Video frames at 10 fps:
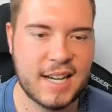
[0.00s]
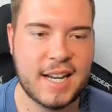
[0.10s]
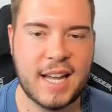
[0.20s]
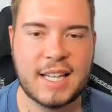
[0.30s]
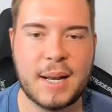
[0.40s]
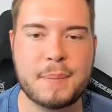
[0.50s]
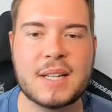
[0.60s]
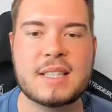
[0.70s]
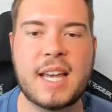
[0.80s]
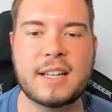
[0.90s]
Mm. Ich habe
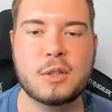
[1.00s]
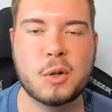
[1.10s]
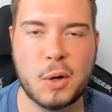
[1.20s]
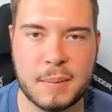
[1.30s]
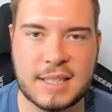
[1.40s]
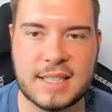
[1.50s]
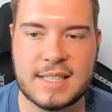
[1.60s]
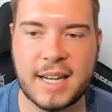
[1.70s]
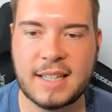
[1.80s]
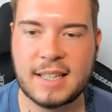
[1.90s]
dann Sergio Gomez
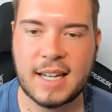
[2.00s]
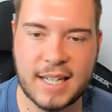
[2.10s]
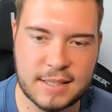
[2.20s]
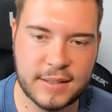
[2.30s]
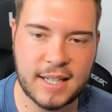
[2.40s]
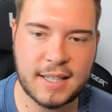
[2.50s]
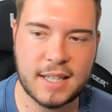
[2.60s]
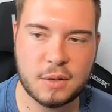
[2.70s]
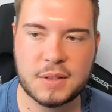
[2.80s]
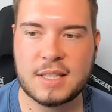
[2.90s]
als eigentlichen
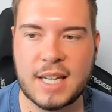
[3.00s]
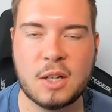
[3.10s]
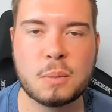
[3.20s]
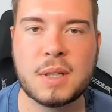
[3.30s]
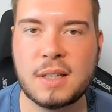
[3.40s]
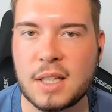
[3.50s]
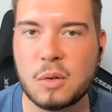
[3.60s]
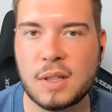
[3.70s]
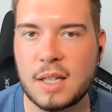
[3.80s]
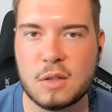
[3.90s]
Linksverteidiger auf die 10 umtrainiert
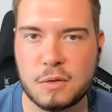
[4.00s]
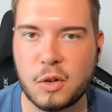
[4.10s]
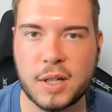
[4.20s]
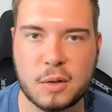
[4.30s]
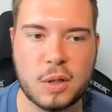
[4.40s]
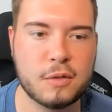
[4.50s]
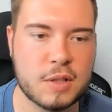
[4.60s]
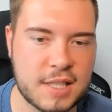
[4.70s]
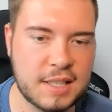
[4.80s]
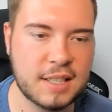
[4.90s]
und den zuvor natürlich
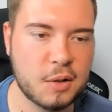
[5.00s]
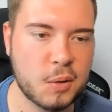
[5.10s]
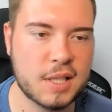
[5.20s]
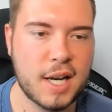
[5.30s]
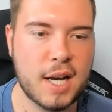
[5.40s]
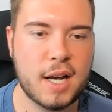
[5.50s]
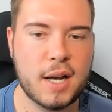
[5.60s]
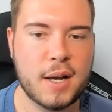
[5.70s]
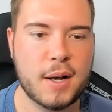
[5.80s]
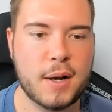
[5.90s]
von City geholt. Was kriegt der
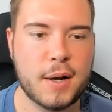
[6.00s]
da?